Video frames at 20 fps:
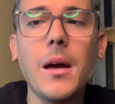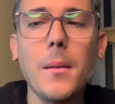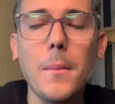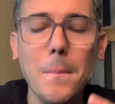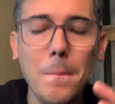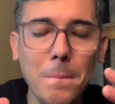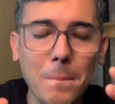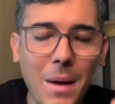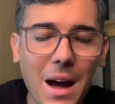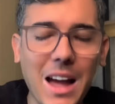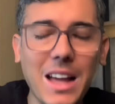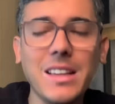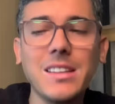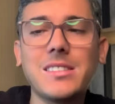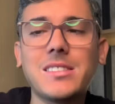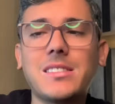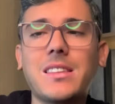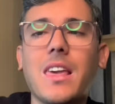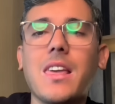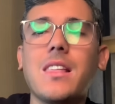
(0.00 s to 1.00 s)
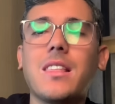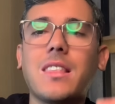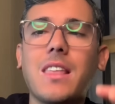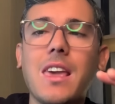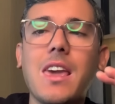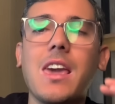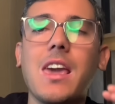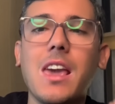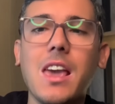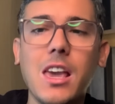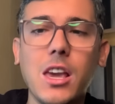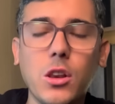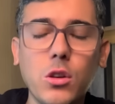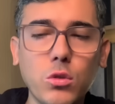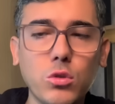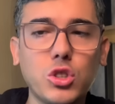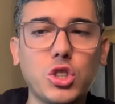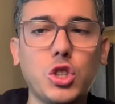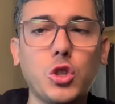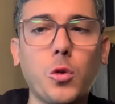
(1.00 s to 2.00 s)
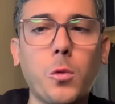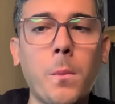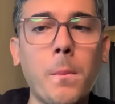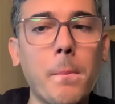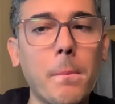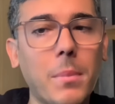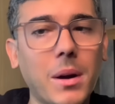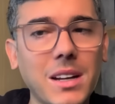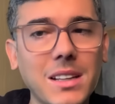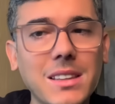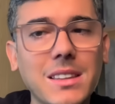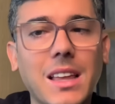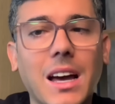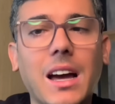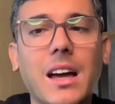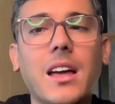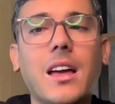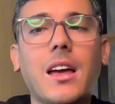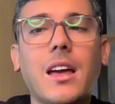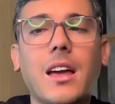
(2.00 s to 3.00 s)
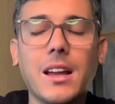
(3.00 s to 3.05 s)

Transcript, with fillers: mais tem terreiros de umbanda,